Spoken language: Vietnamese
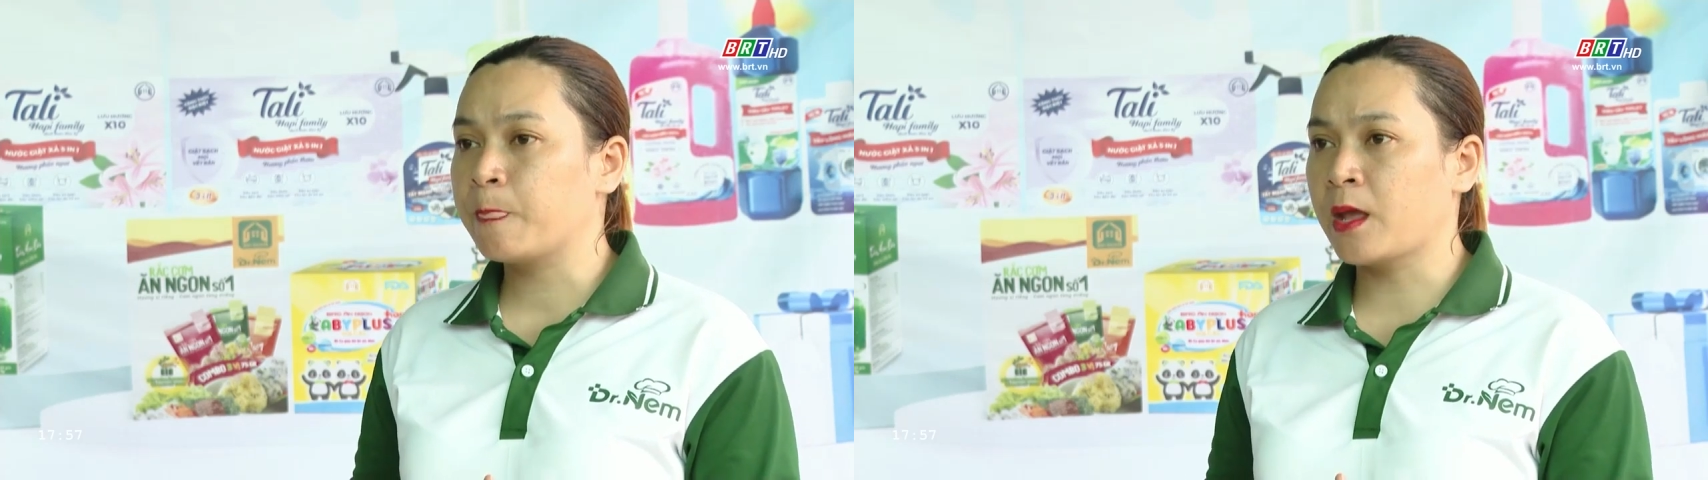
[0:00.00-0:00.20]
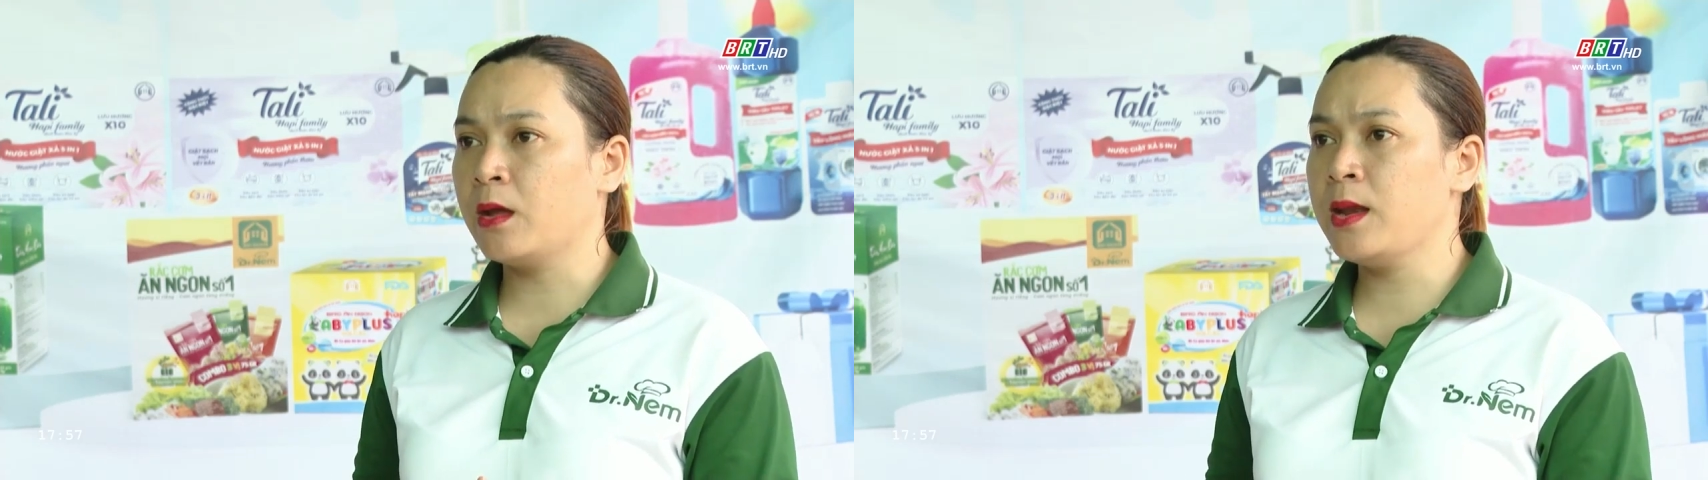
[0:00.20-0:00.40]

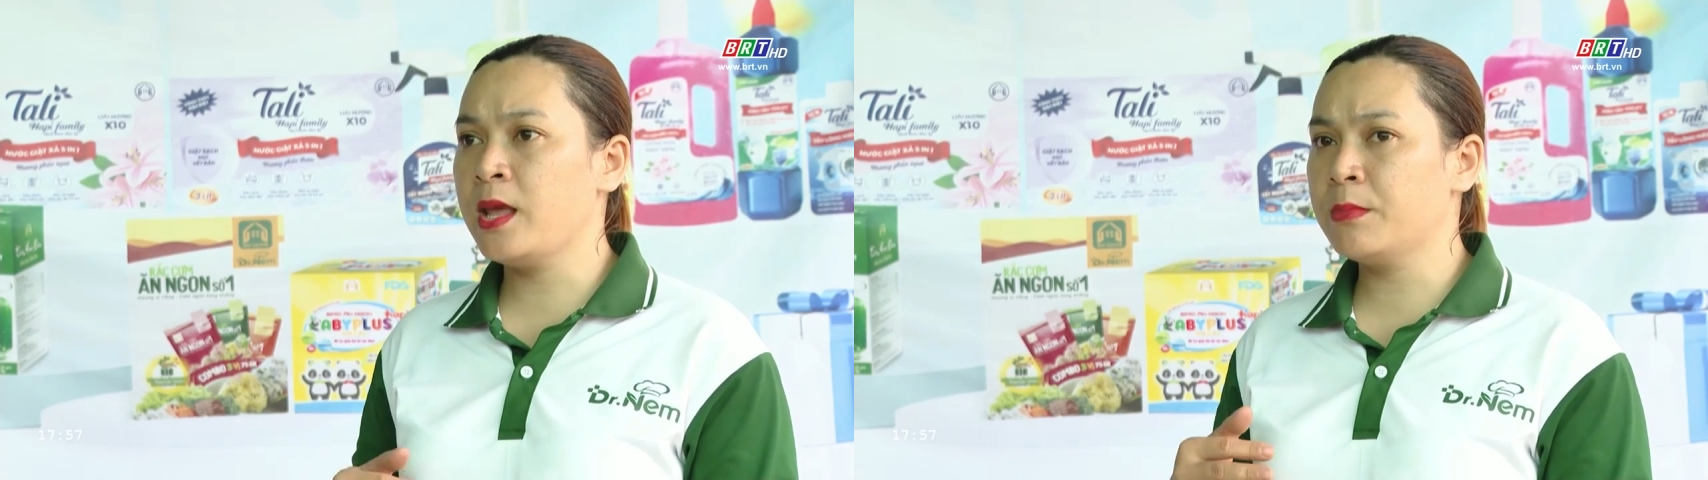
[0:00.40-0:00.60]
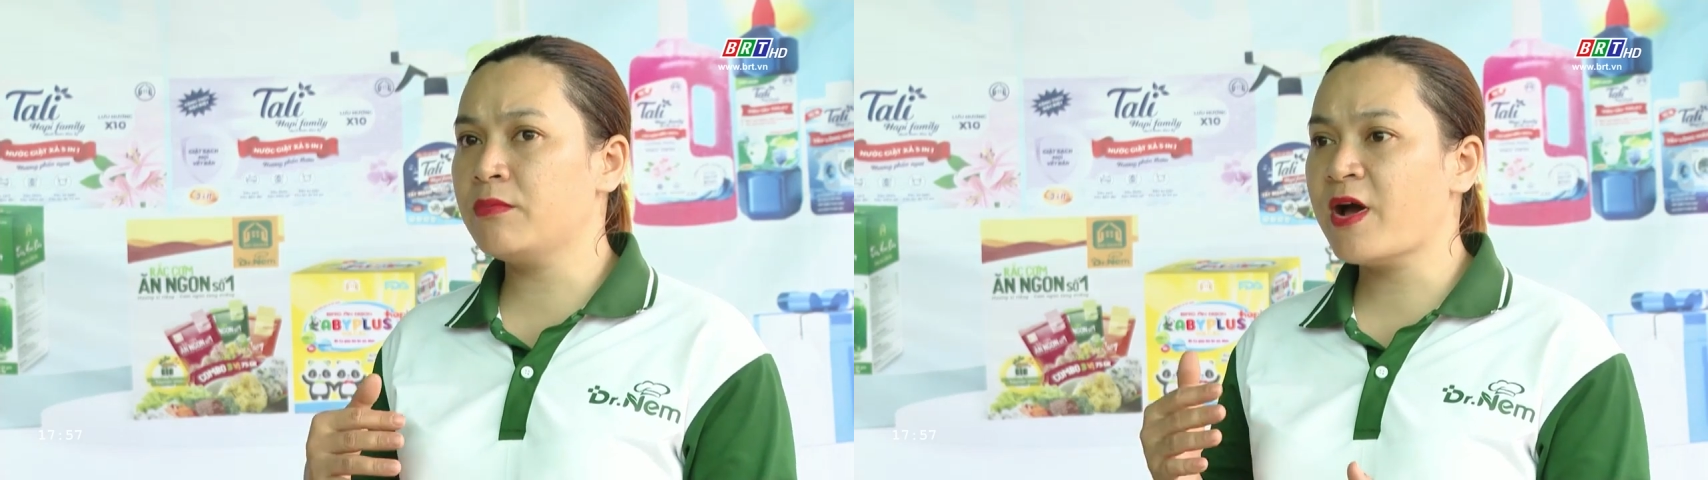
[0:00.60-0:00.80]
à,
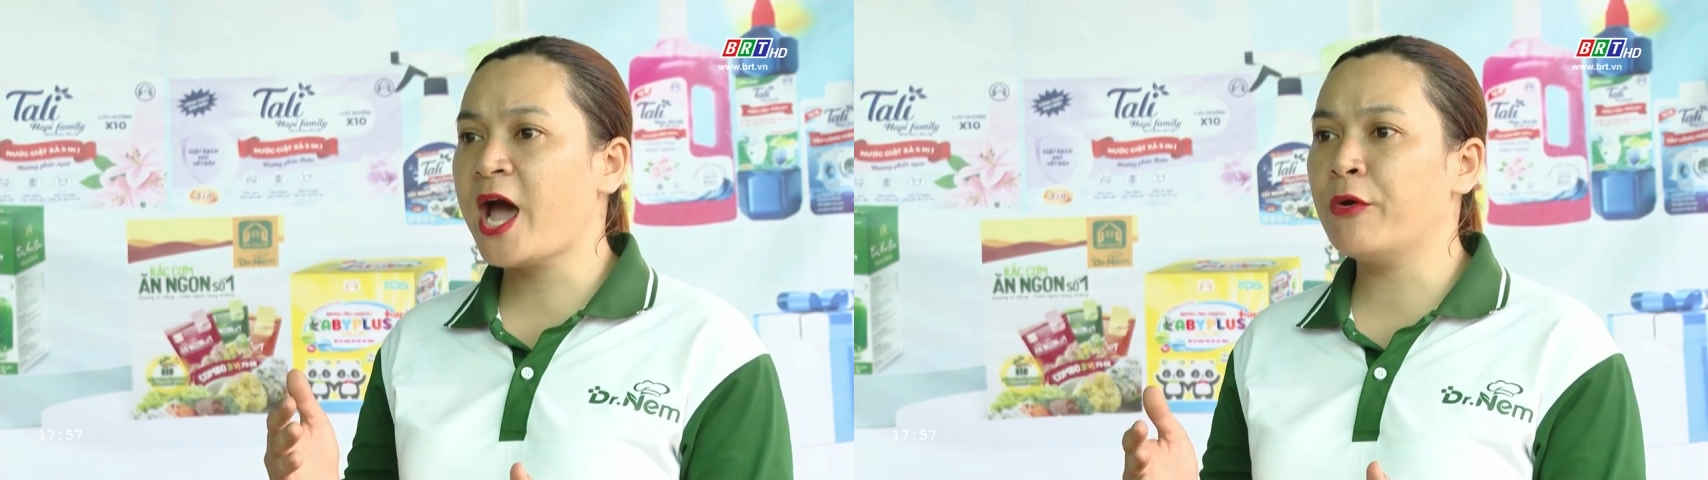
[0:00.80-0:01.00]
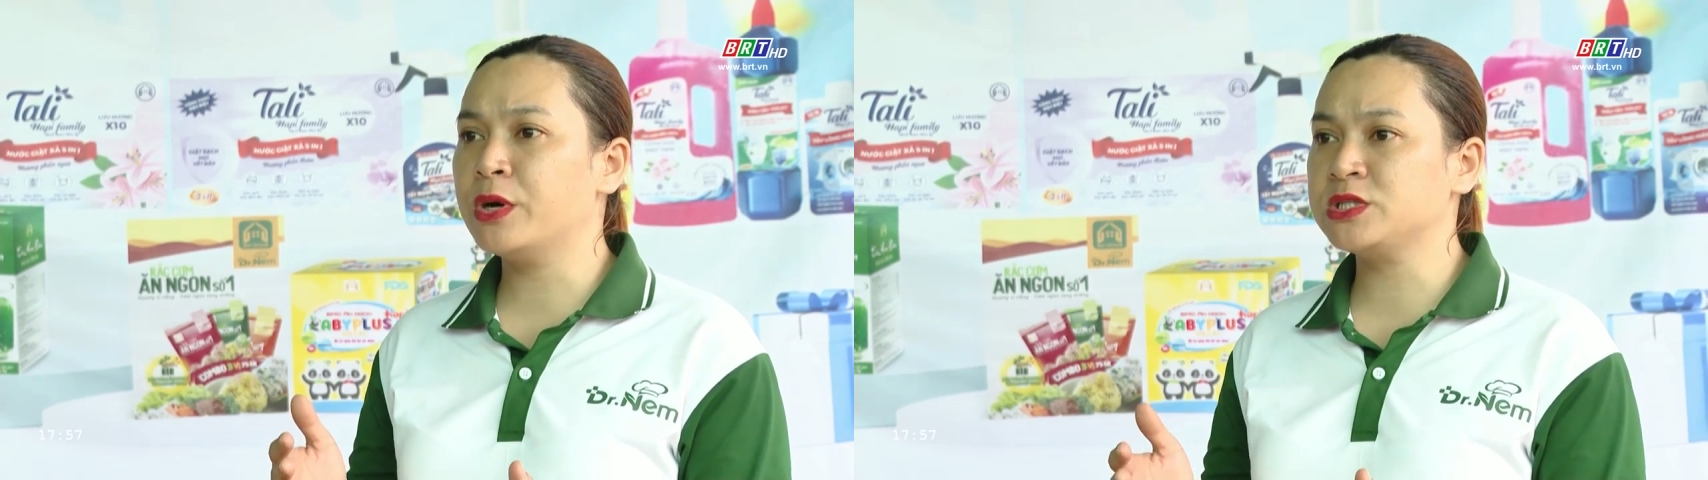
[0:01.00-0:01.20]
để mà
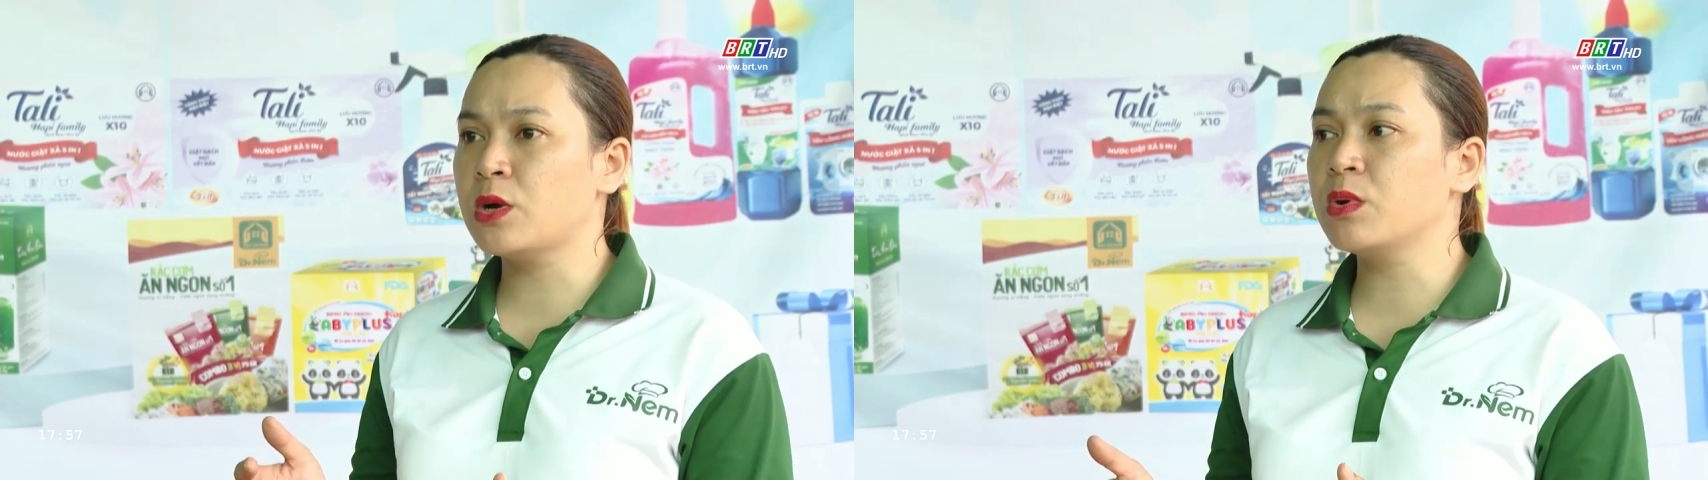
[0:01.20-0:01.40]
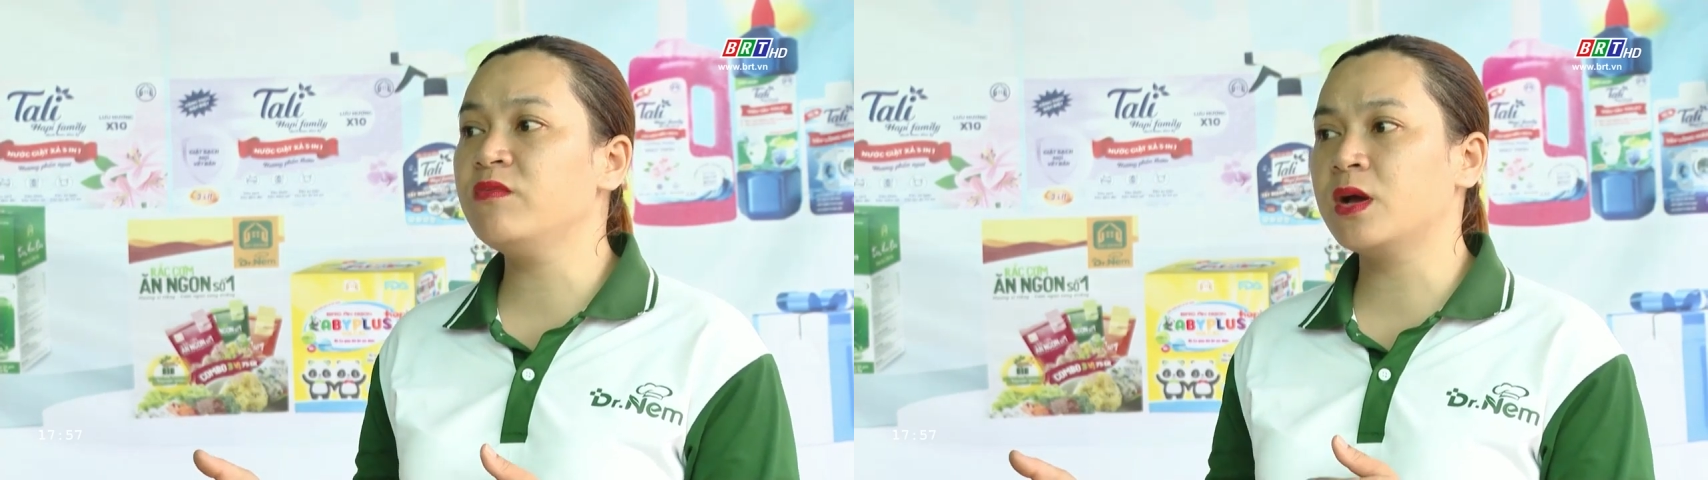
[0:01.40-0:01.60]
vào ở
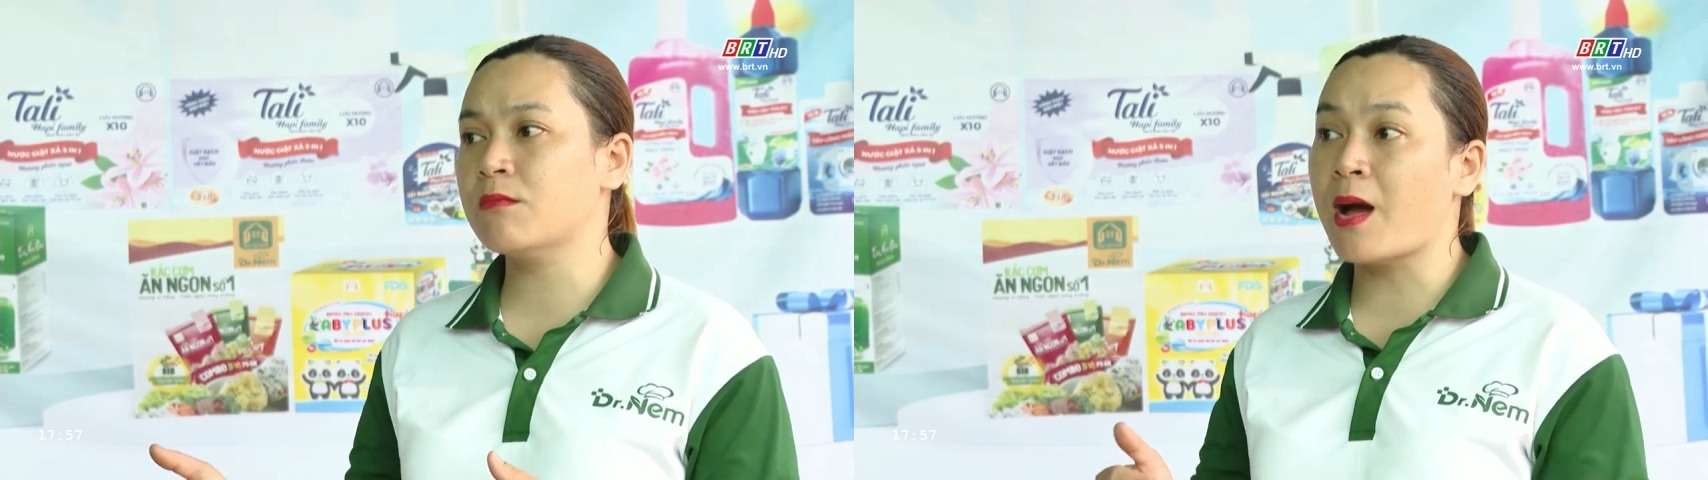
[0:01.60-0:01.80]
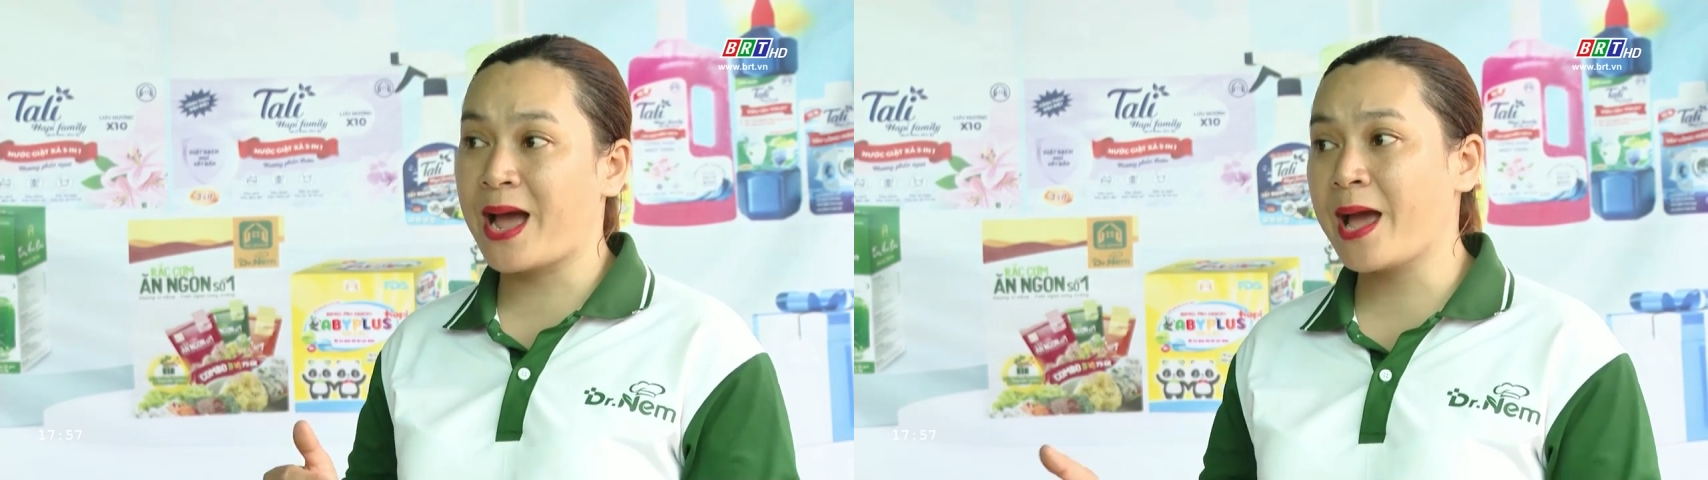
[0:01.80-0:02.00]
trong cái việc
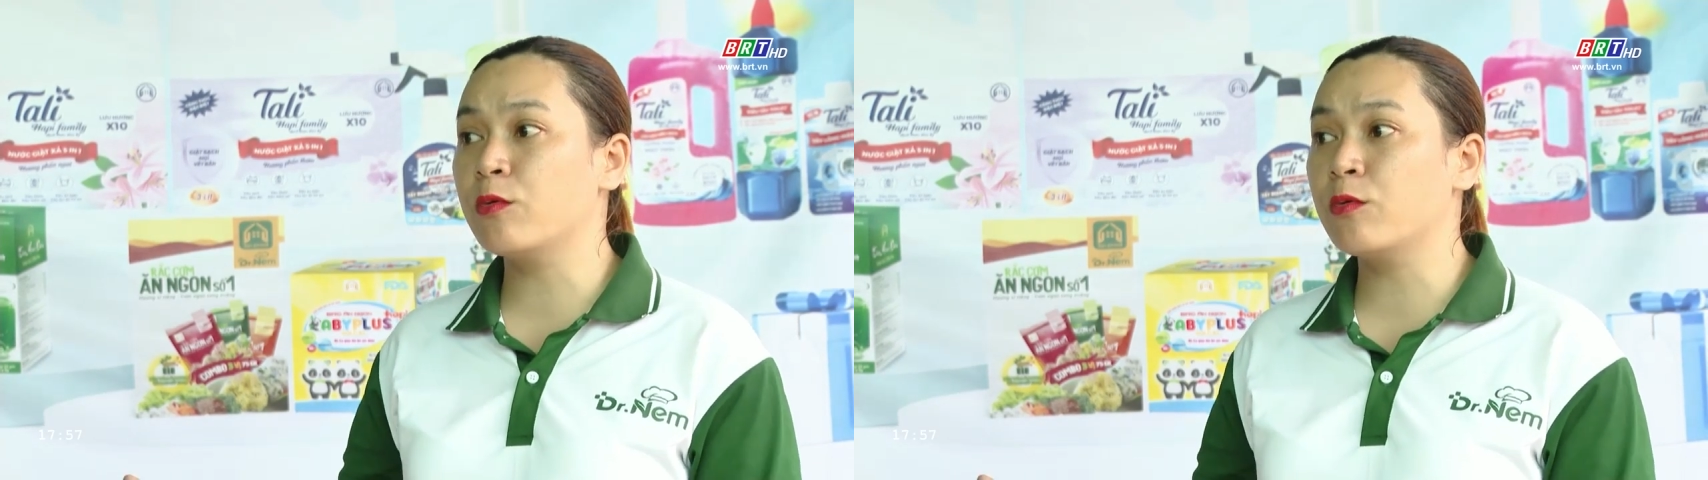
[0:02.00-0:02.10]
bán hàng